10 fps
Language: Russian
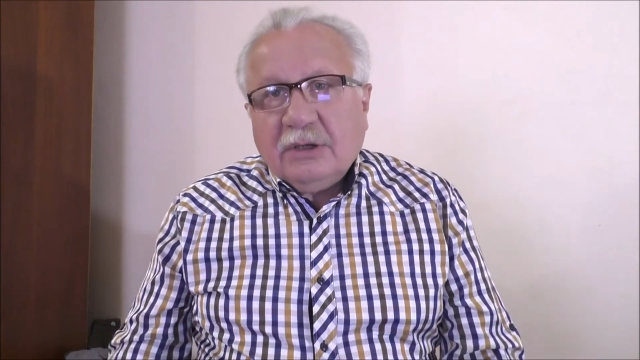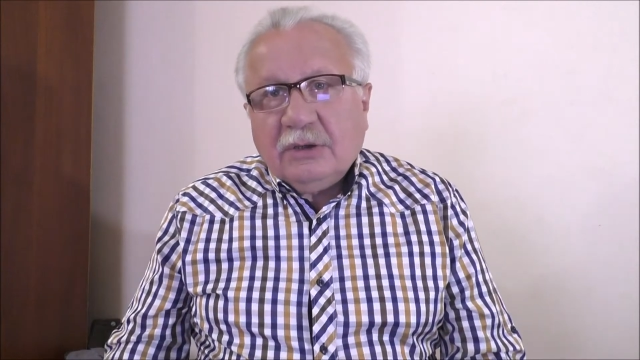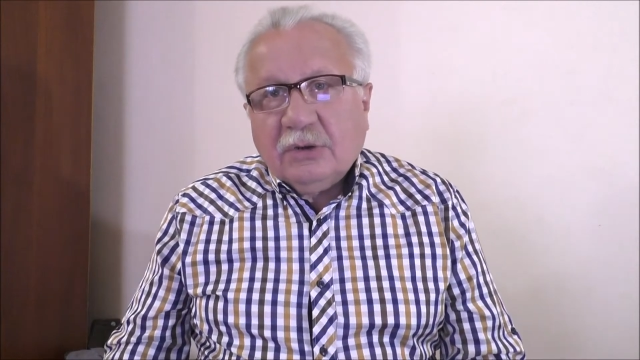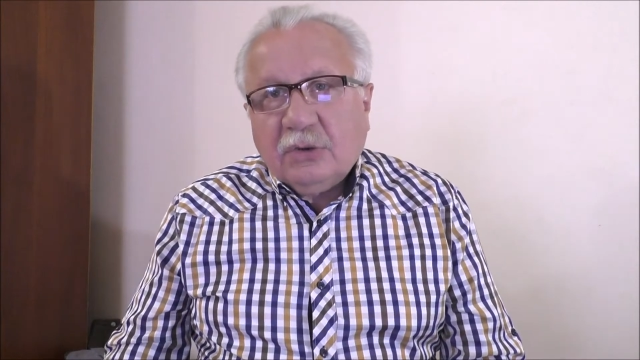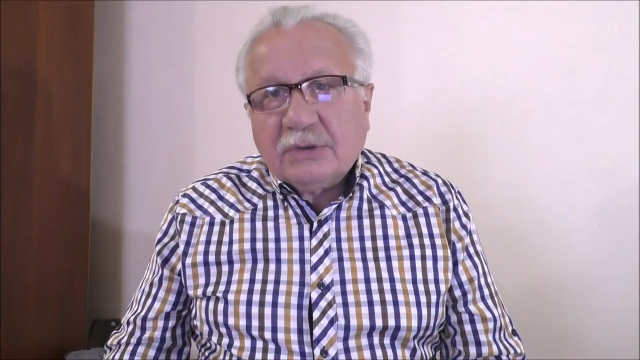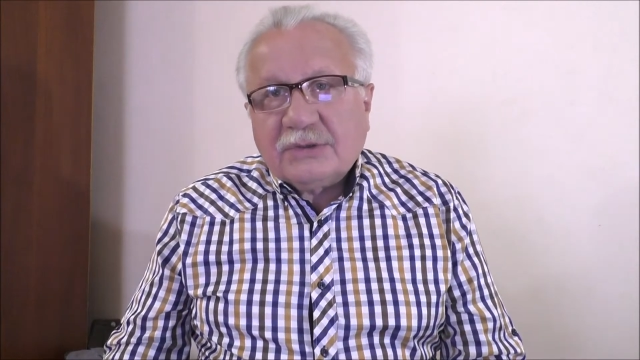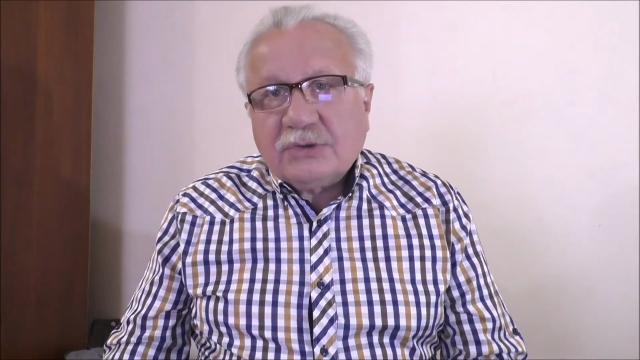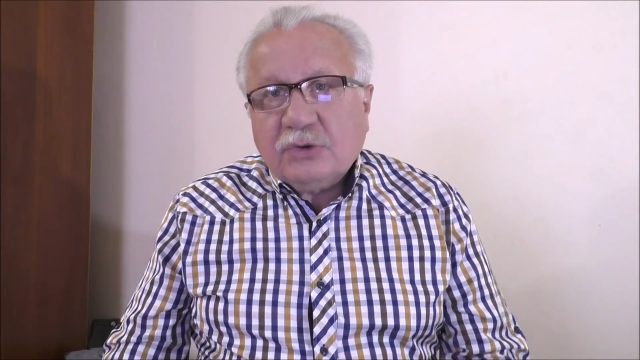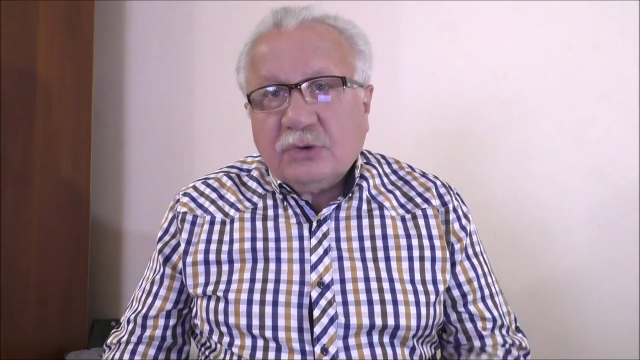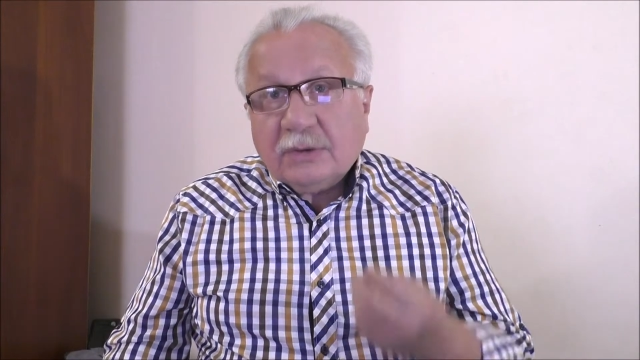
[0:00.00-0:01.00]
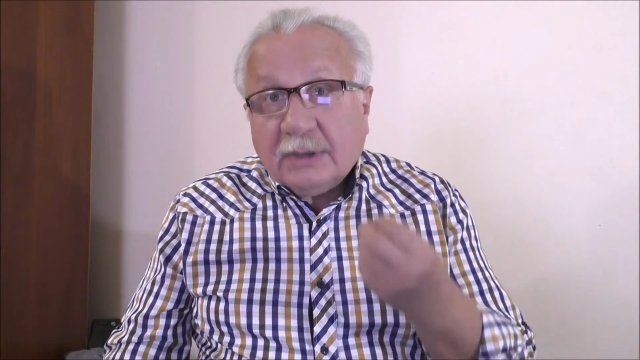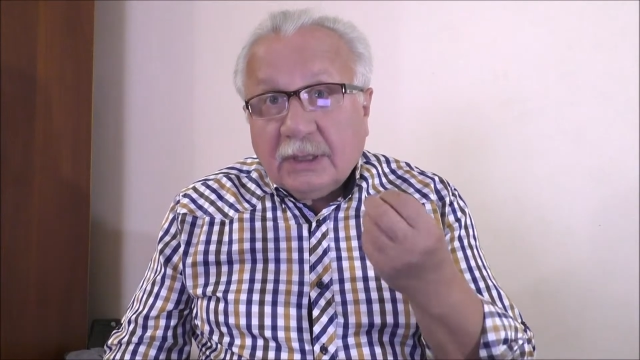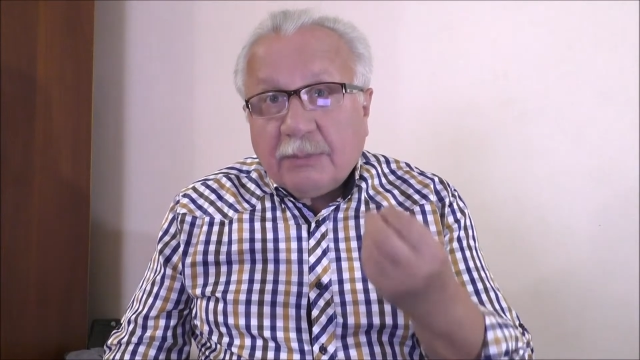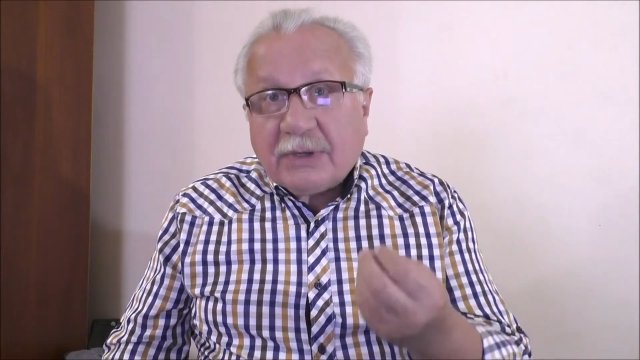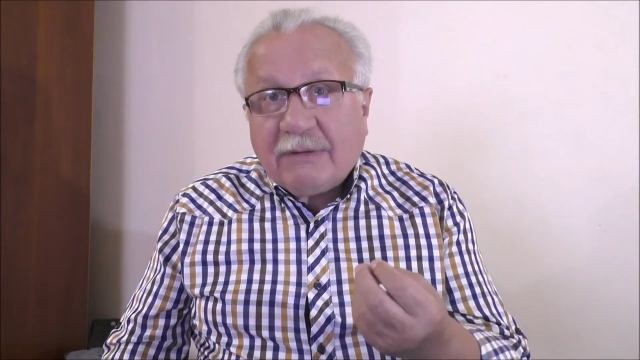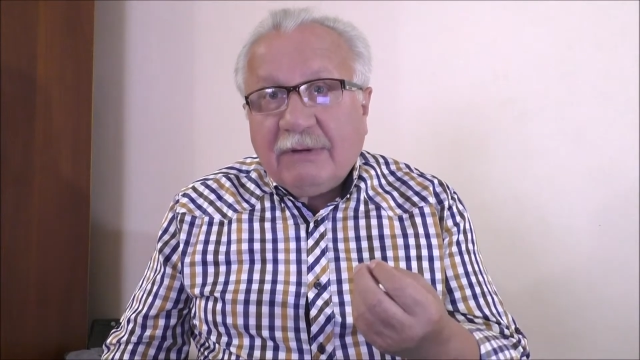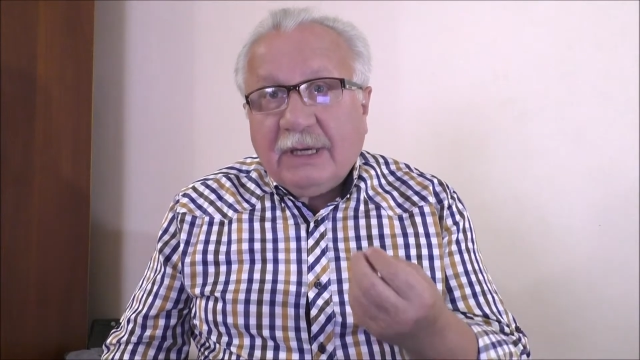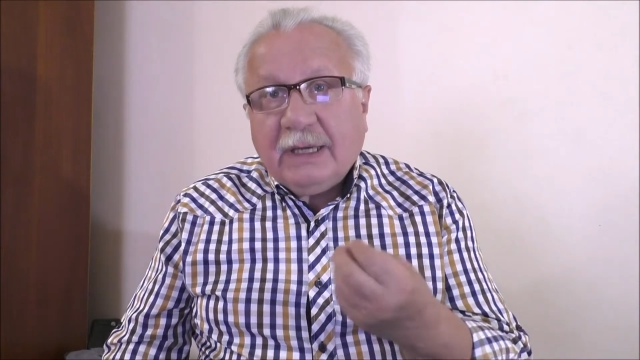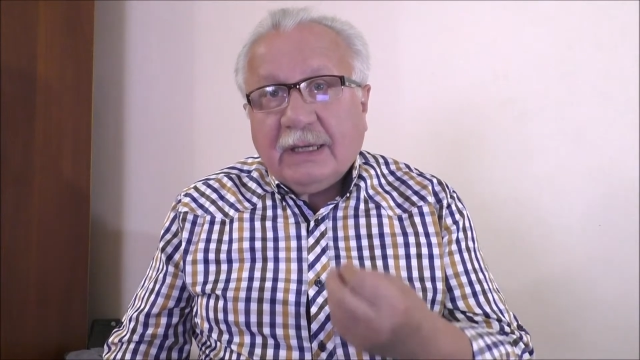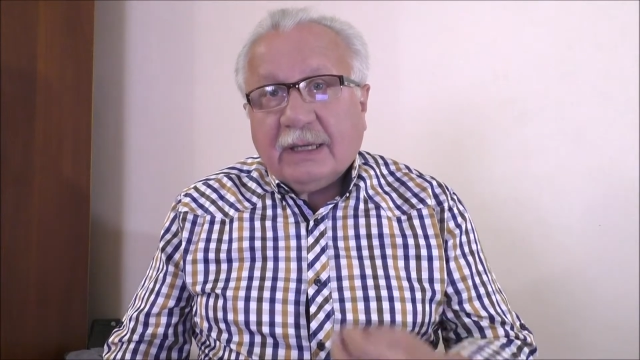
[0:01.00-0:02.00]
лоцию
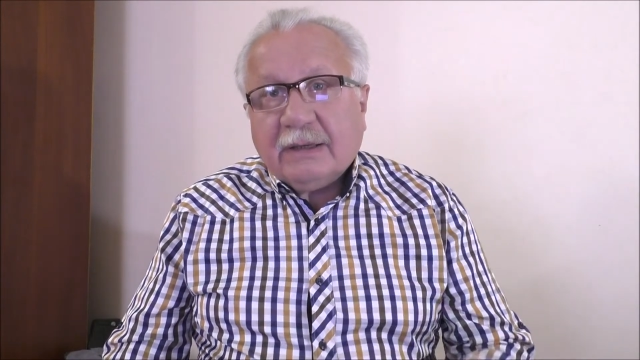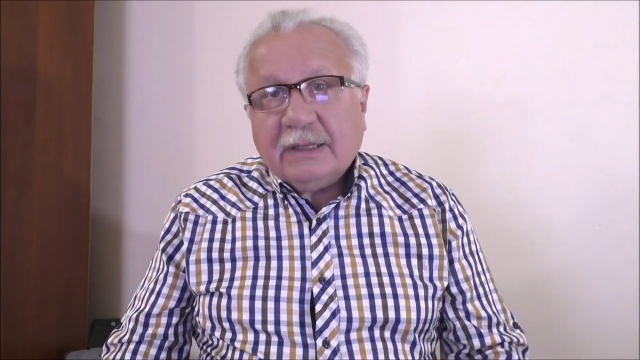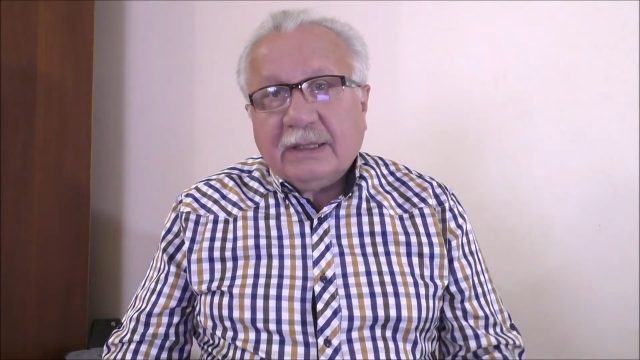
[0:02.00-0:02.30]
направления